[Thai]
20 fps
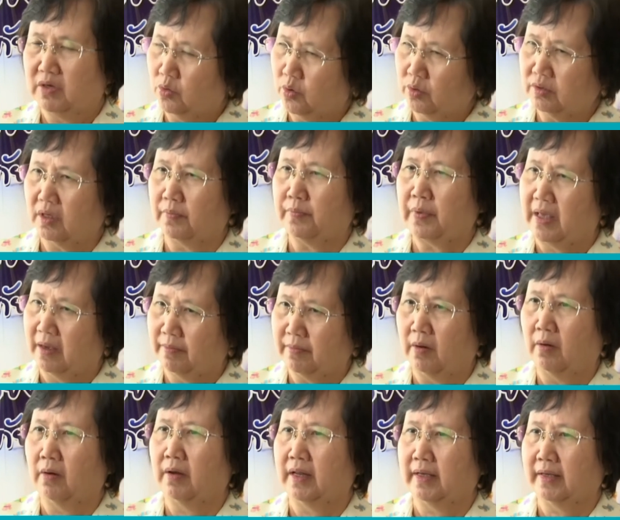มันคงจะเพียง
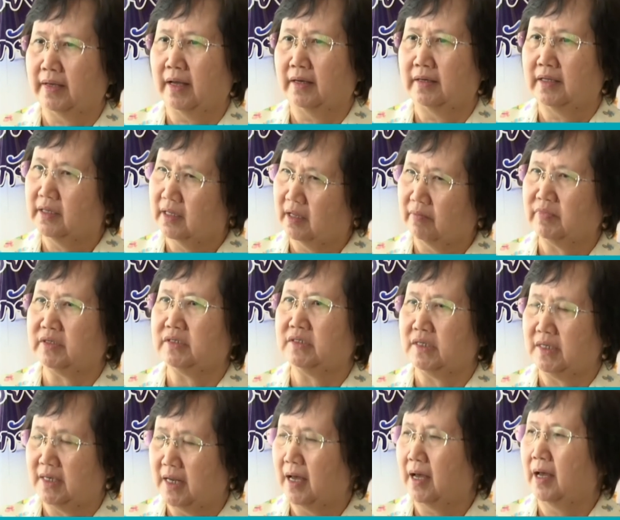พอในการที่จะทำบัญ
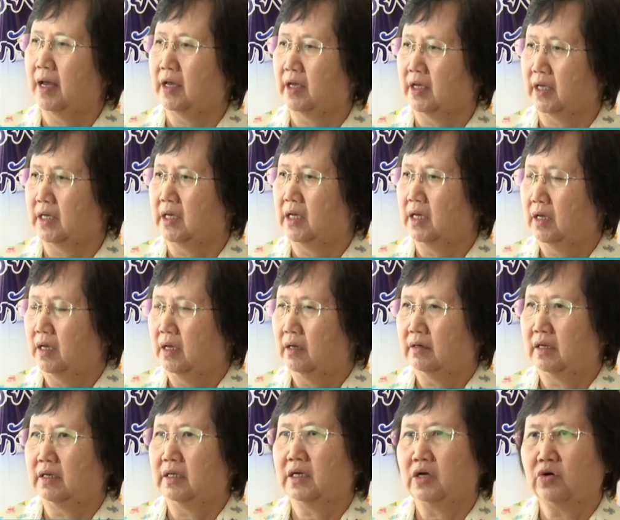ชีได้
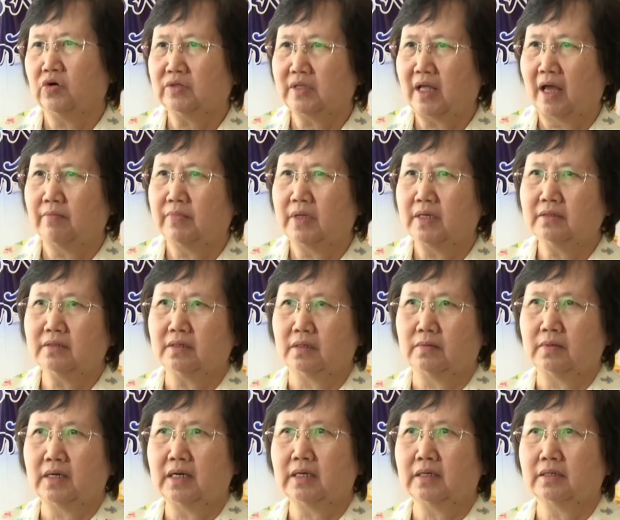แต่ยังไงก็ตามถ้าเกิ
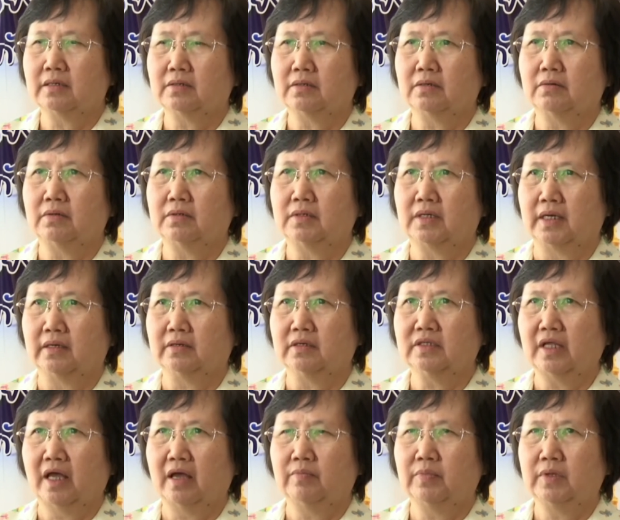ดว่าคนไหน
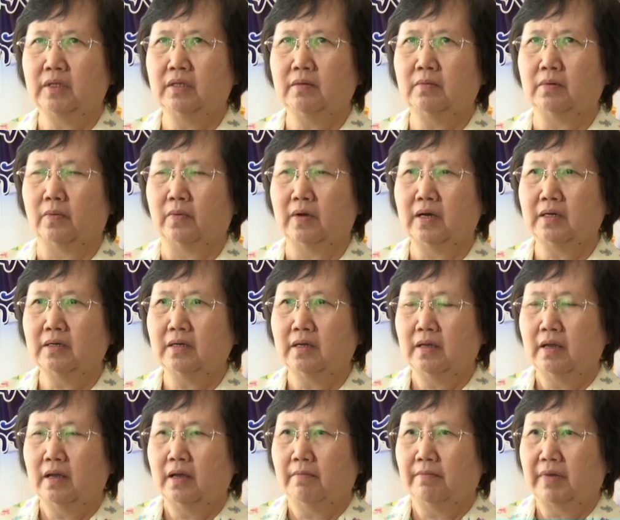ก็ตามที่บอกว่า
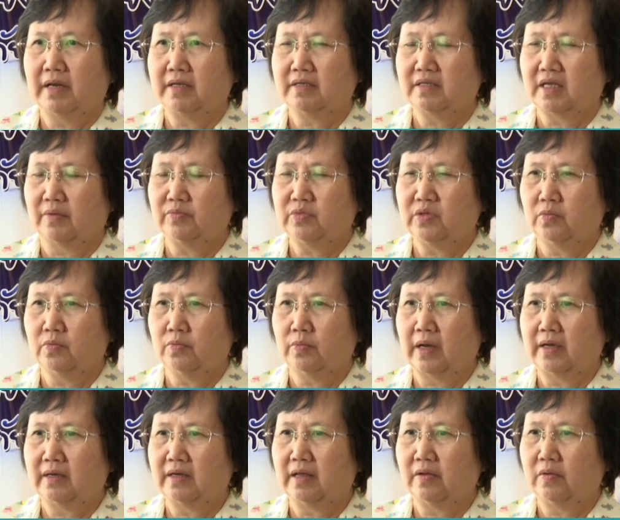ภายใน
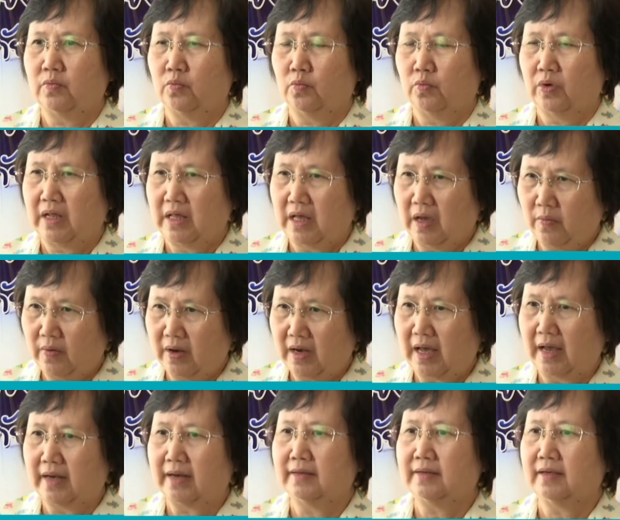30ภายในระยะเว
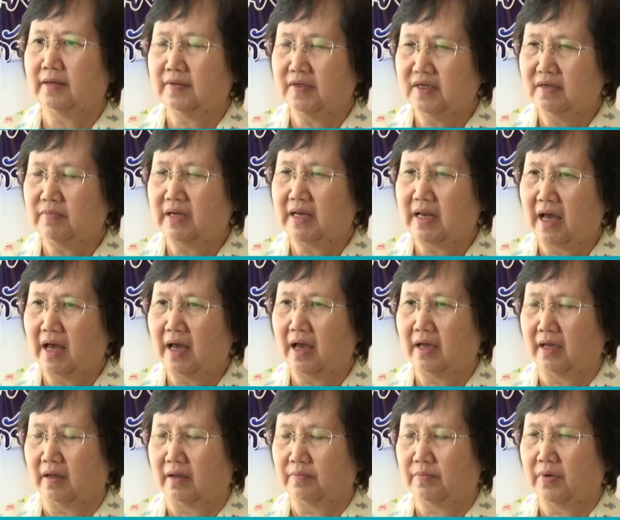ลานั้นยังยื่นไม่ได้
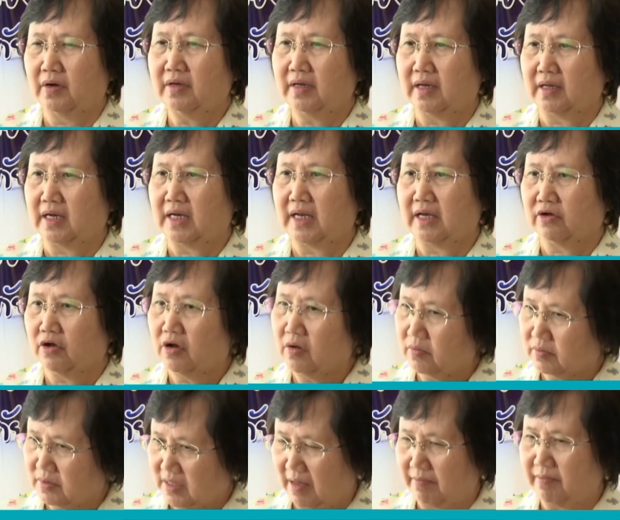เพราะเหตุอะไรก็
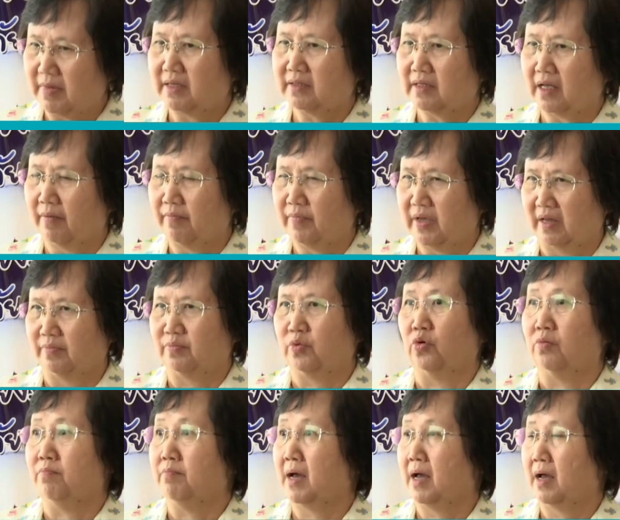สามารถทำเหตุ
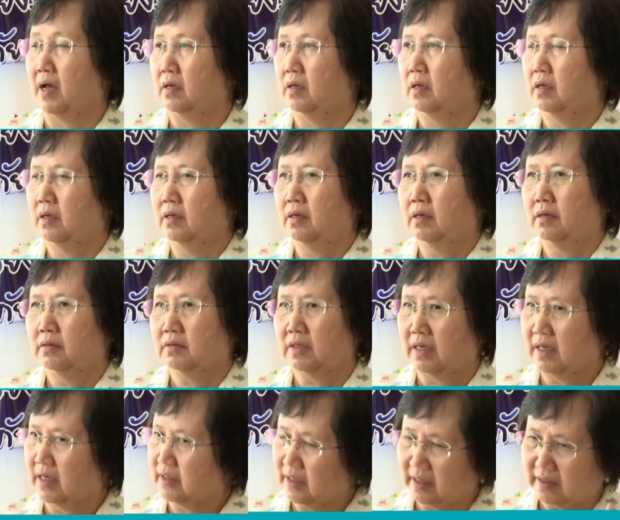ผลมา
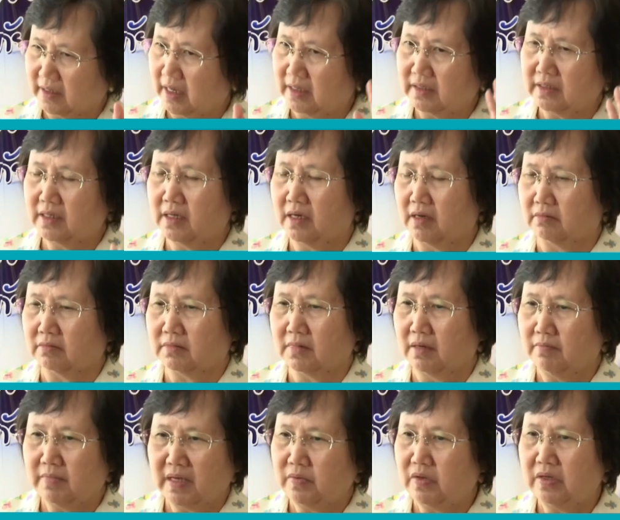แต่หลังจากนั้นเนี่ย
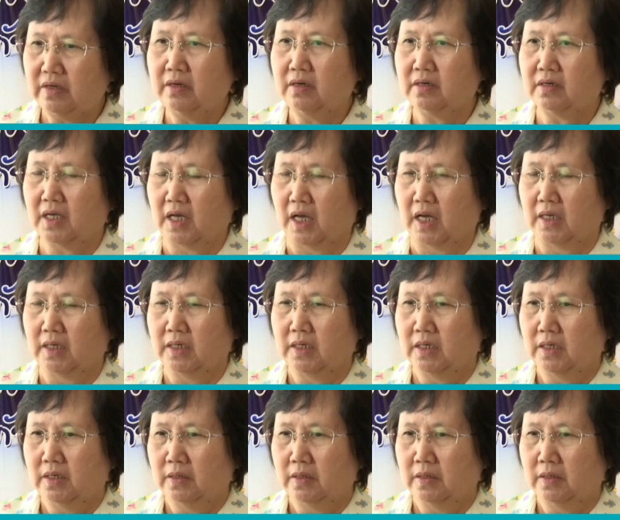ถ้าไม่ยื่นเนี่ย